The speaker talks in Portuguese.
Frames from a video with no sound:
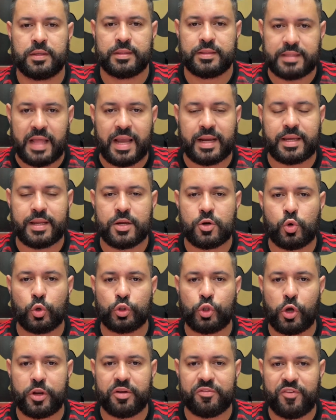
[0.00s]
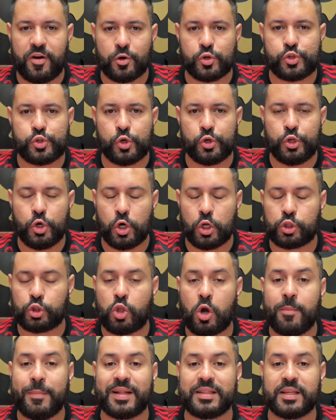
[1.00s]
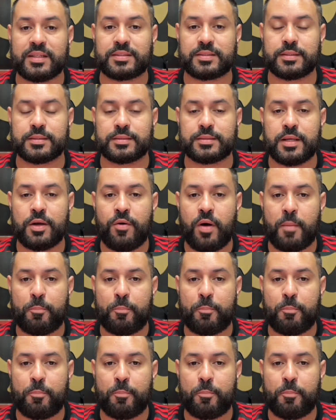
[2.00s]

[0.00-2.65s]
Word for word: Técnico Dorival Júnior toma decisão